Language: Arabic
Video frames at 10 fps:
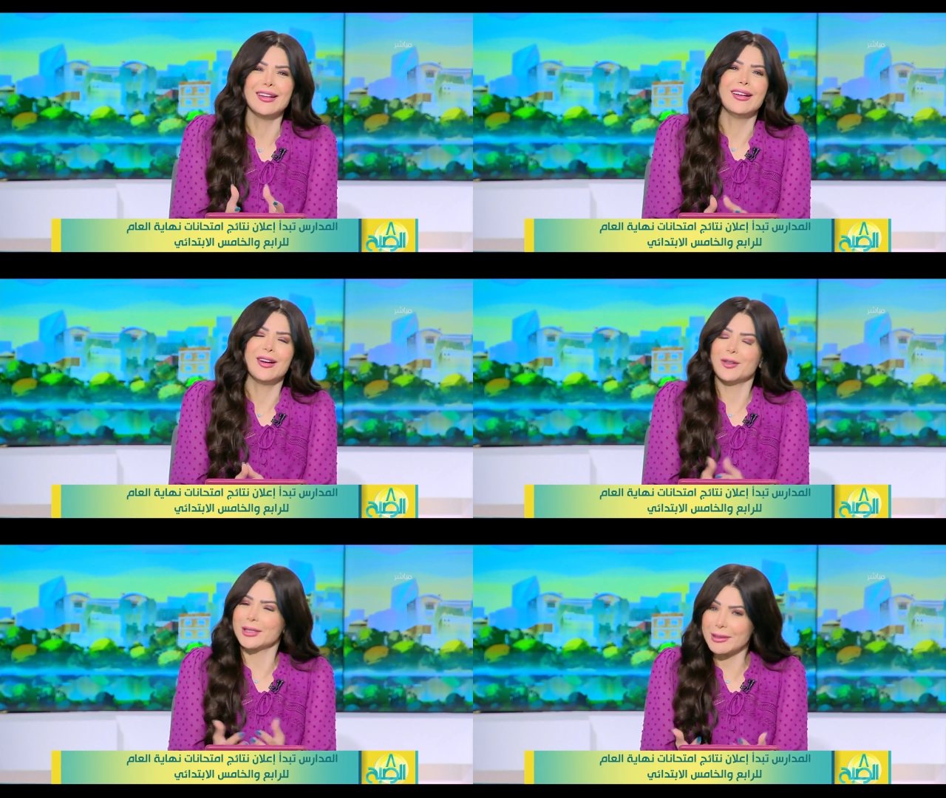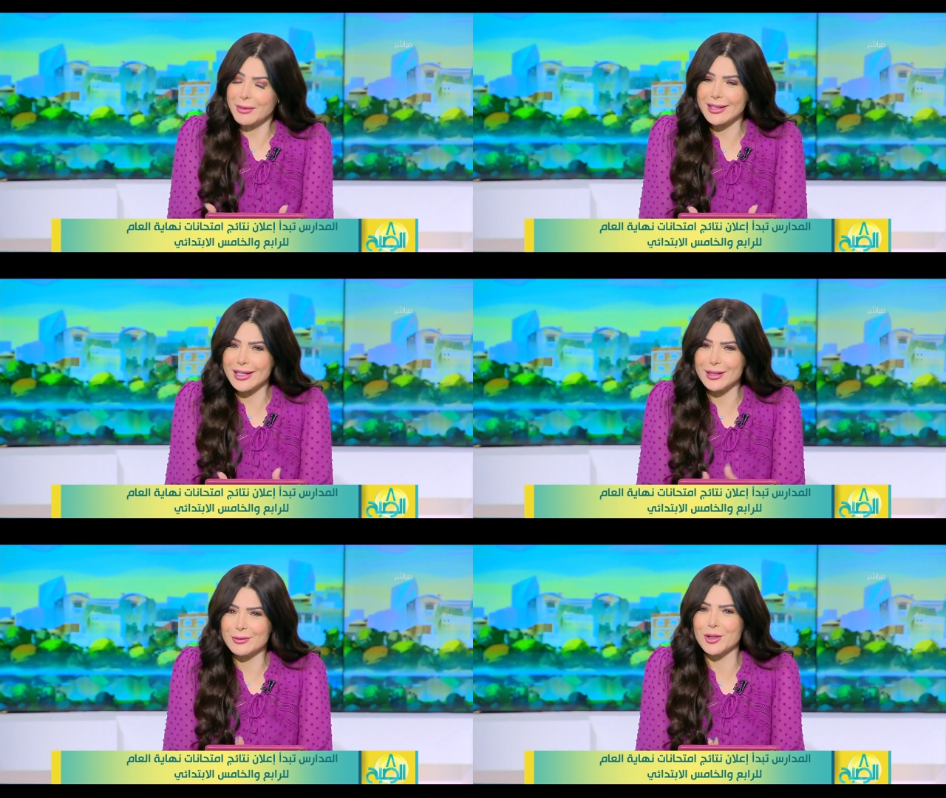هو طبعا
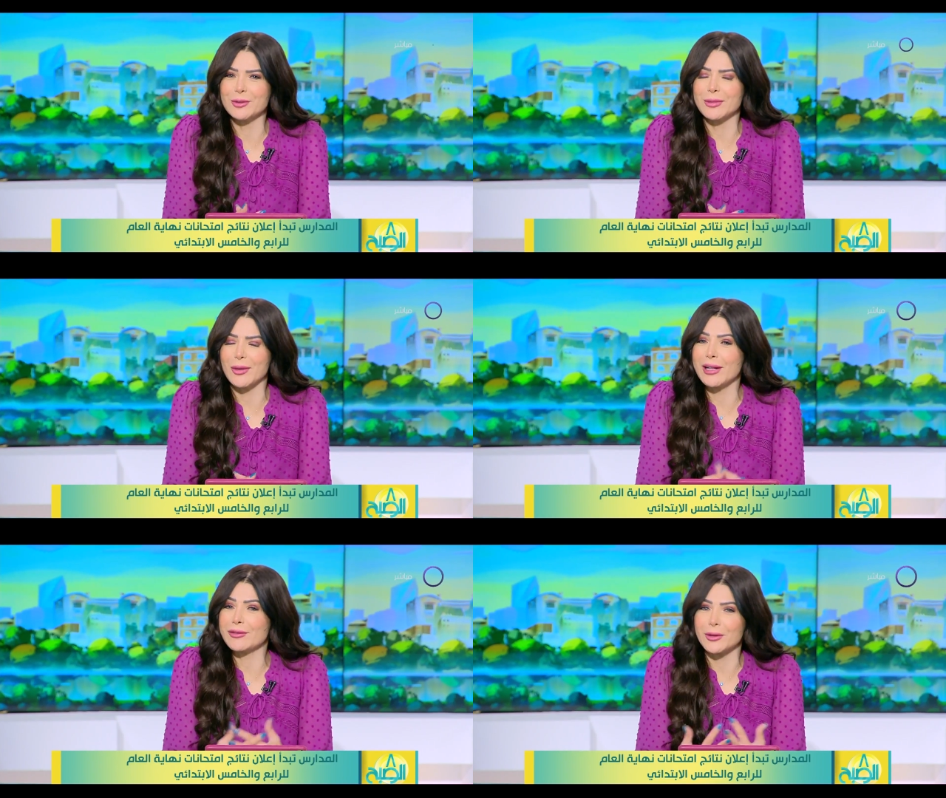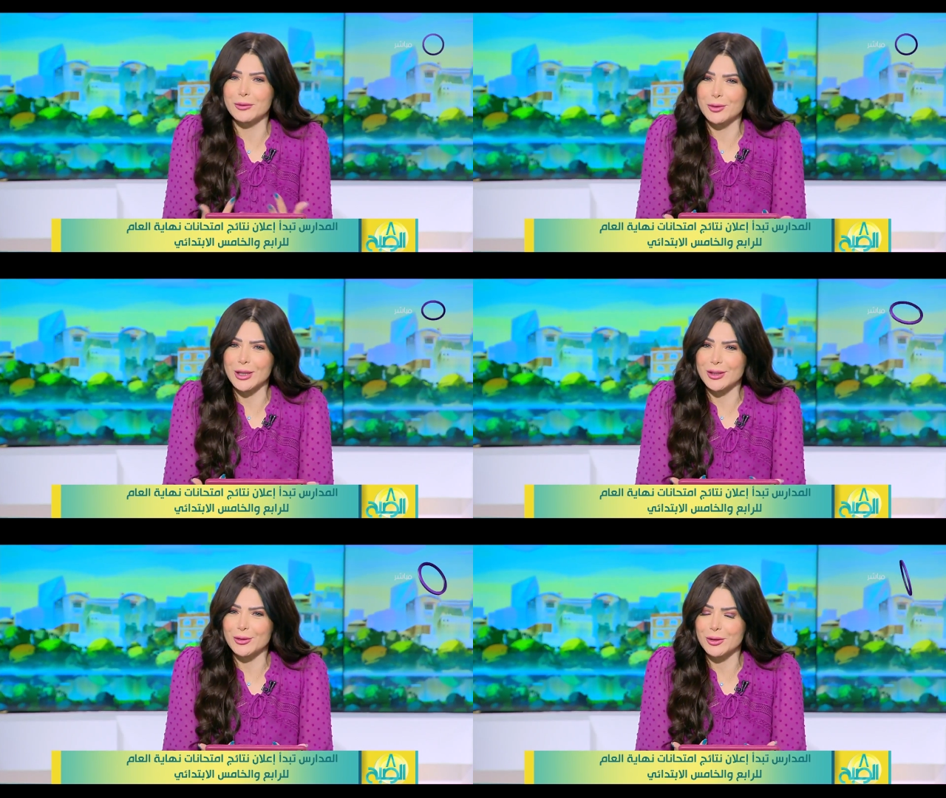حاجة مهمة وألف مبروك
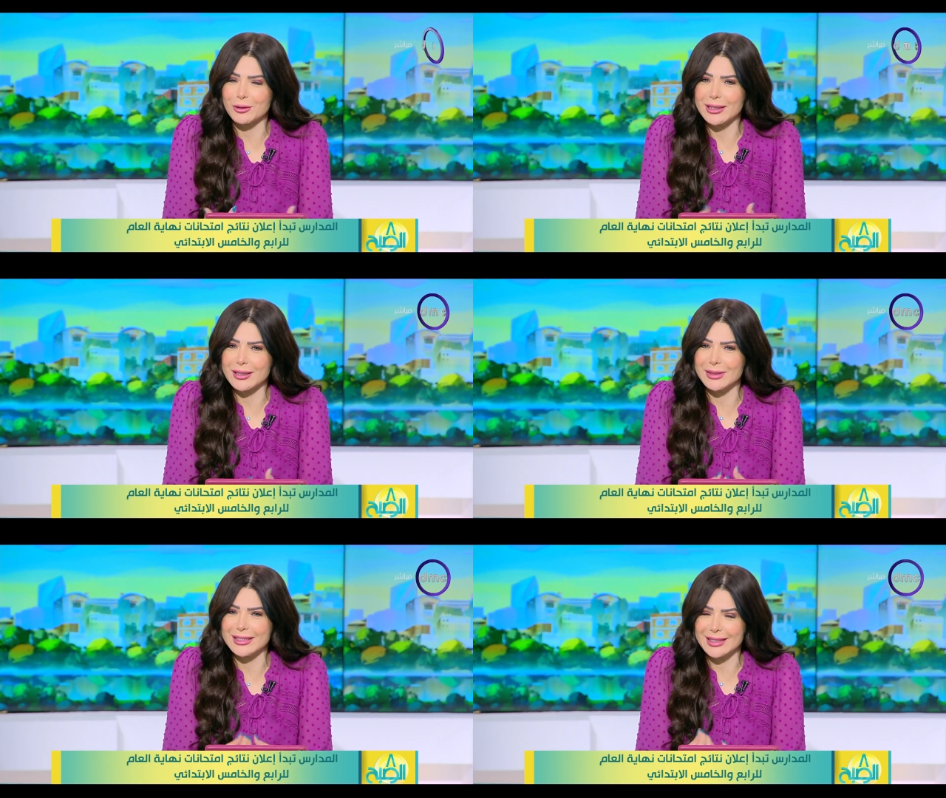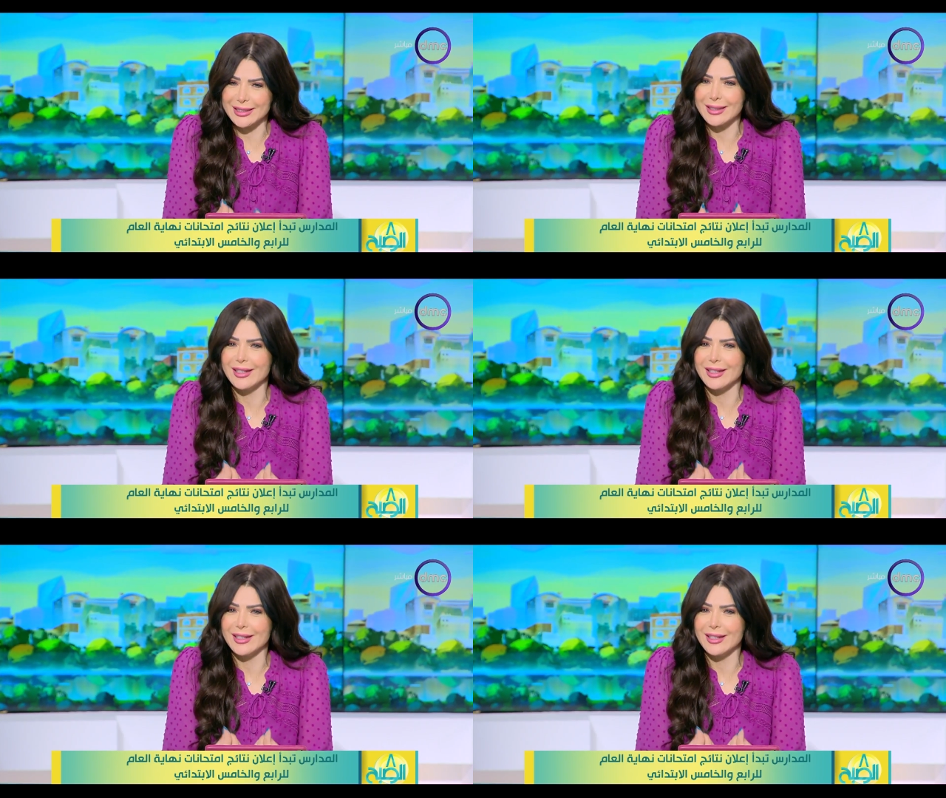على كل ولادنا بس إيه